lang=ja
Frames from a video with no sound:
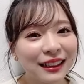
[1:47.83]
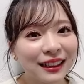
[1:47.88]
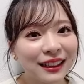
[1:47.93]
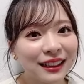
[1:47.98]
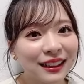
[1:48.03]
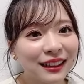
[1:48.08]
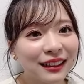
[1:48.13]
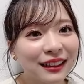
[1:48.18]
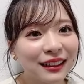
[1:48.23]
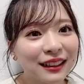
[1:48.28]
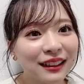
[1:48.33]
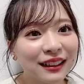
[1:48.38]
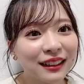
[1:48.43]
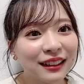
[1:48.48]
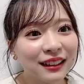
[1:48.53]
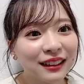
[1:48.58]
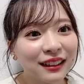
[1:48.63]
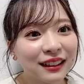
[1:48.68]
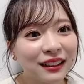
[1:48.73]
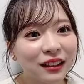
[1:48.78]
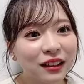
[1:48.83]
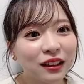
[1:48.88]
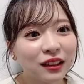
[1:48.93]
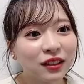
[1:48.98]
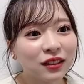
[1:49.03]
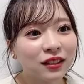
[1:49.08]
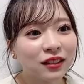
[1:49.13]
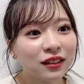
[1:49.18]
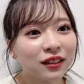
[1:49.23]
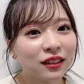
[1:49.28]
えー、
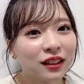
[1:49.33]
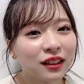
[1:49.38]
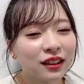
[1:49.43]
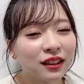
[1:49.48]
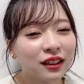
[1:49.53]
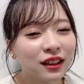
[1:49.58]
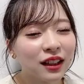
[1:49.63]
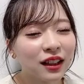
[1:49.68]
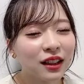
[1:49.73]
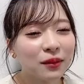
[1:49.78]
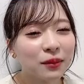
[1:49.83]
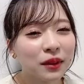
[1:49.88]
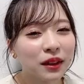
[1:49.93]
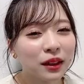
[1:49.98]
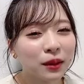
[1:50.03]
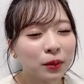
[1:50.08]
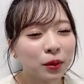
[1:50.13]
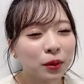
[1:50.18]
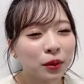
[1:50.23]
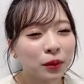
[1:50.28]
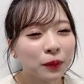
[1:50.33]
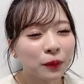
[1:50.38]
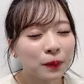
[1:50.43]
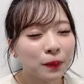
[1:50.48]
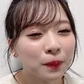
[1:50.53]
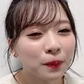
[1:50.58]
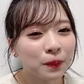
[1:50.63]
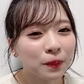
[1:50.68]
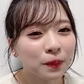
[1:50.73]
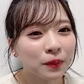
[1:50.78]
そうですねまあでも本
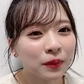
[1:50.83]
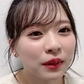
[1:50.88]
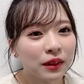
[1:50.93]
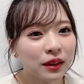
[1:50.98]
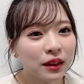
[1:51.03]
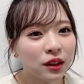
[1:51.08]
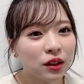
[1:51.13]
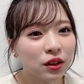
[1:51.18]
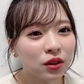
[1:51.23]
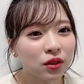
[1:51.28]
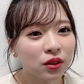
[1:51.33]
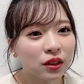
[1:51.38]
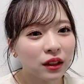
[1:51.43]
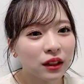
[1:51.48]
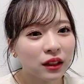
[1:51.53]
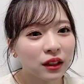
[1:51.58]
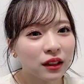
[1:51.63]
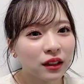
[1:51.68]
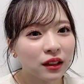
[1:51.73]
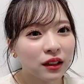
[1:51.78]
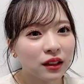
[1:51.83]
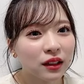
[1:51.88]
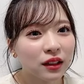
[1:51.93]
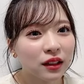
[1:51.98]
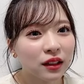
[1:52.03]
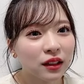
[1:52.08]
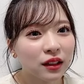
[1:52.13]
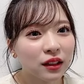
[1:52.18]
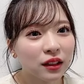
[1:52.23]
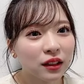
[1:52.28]
当に
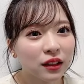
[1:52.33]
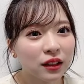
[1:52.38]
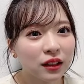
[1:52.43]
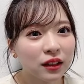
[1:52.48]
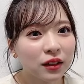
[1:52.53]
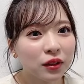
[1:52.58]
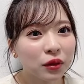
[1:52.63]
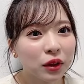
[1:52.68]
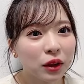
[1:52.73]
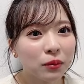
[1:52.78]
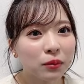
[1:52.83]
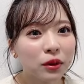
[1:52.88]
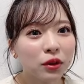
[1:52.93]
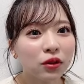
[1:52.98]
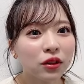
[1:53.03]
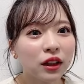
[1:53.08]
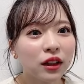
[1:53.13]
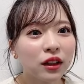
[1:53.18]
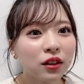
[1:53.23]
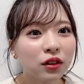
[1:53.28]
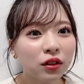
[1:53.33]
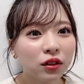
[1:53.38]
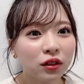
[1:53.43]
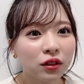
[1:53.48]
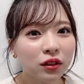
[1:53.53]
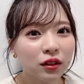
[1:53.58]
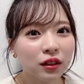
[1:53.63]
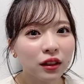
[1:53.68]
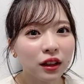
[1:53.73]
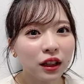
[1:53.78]
ファンミの内容
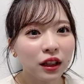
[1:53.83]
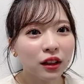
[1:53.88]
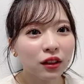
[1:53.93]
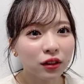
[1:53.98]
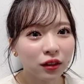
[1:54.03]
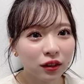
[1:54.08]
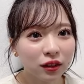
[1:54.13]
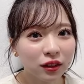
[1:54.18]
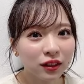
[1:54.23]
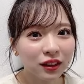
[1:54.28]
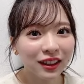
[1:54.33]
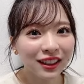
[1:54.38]
から言う